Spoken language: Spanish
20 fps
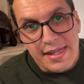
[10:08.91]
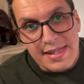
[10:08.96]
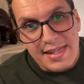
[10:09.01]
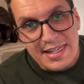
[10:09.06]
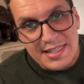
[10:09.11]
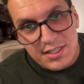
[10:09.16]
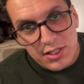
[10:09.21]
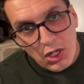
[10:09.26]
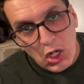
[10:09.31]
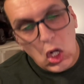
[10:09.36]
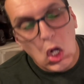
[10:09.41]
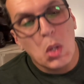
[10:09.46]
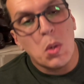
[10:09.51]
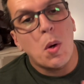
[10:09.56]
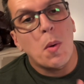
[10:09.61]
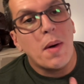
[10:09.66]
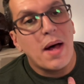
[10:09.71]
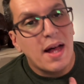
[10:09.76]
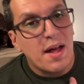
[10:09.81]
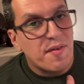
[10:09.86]
¿Y esto
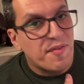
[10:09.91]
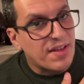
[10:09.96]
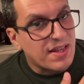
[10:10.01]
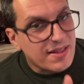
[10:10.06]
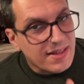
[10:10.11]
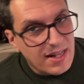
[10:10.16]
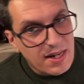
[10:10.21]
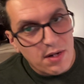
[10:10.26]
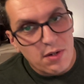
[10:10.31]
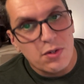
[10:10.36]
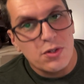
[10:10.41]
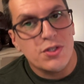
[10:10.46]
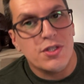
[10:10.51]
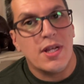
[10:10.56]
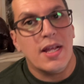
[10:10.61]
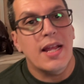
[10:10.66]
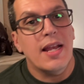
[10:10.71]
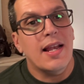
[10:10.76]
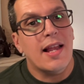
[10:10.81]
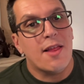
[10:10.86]
cómo va a
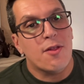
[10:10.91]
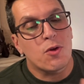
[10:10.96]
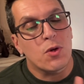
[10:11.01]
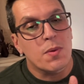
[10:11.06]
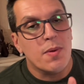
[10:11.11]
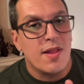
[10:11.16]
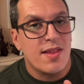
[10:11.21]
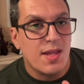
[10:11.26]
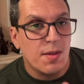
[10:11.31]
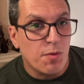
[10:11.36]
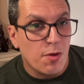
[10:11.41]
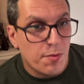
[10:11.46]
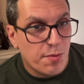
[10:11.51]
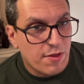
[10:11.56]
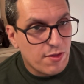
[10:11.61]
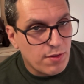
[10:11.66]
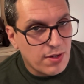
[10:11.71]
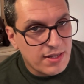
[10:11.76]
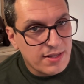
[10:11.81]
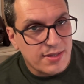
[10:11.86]
afectarnos en las curvas que hemos
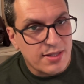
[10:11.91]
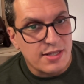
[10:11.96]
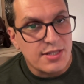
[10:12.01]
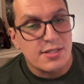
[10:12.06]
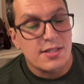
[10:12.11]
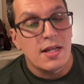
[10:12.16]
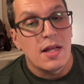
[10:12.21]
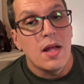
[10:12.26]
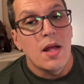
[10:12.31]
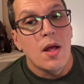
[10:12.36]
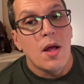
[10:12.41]
visto antes?